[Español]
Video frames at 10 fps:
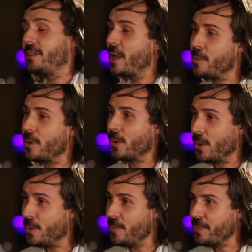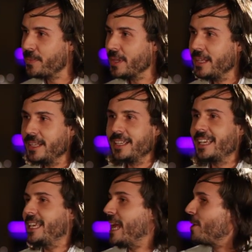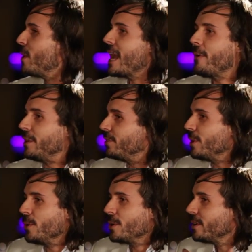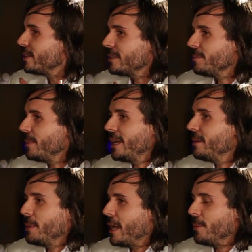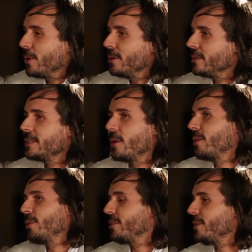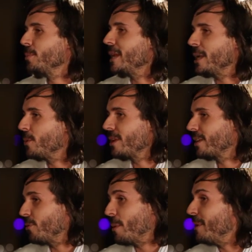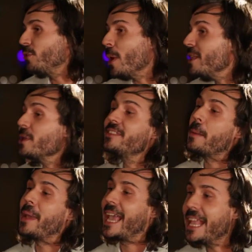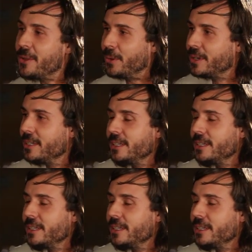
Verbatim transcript: ciego por un ojo y algo en la visión me, me, enamoró. Y ahora estoy haciendo películas que fue mi sueño desde pequeño.